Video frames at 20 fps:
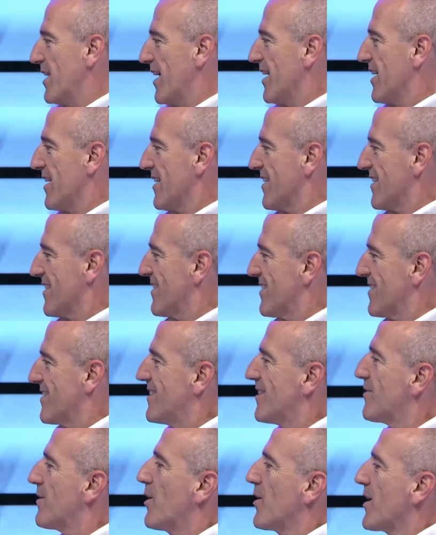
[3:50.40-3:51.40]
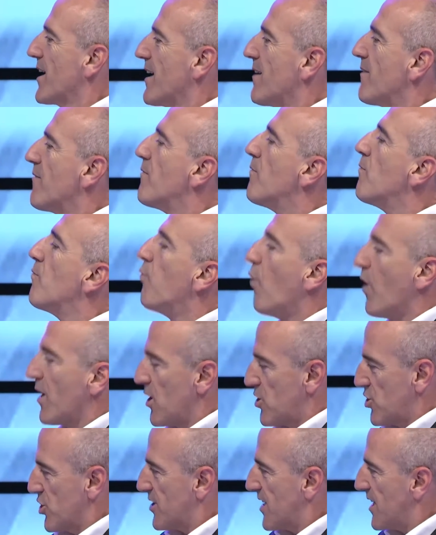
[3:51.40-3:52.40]
dei, di quello che vuole
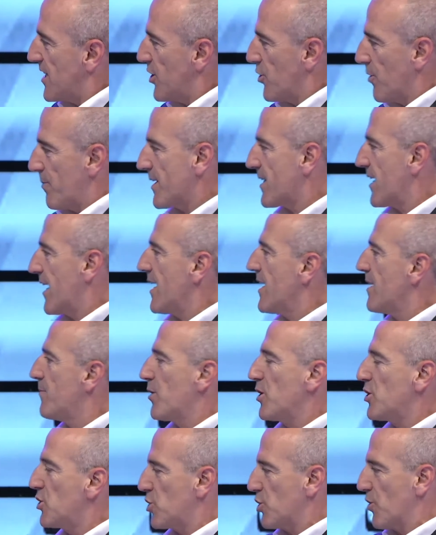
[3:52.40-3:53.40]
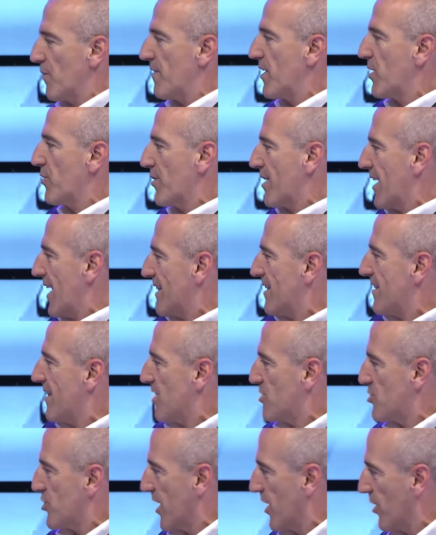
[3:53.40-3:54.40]
il cittadino, perché i politici non vengono calati
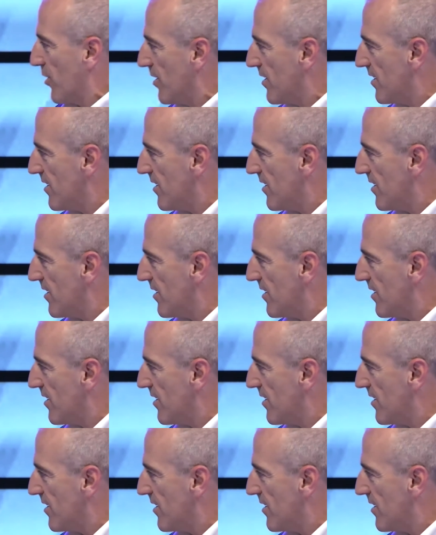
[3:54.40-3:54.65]
dal cielo,